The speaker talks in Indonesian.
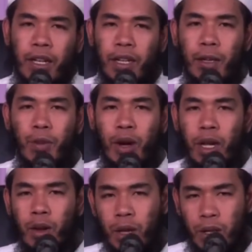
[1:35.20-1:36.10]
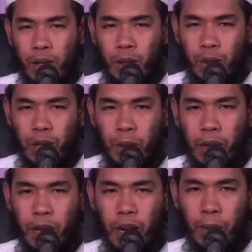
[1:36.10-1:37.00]
dibawakan oleh Syekh
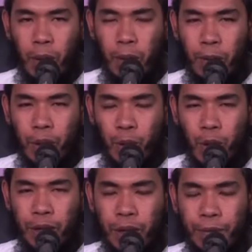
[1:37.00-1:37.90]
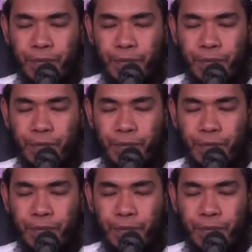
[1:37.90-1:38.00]
Utsaimin dalam merubah tuanya.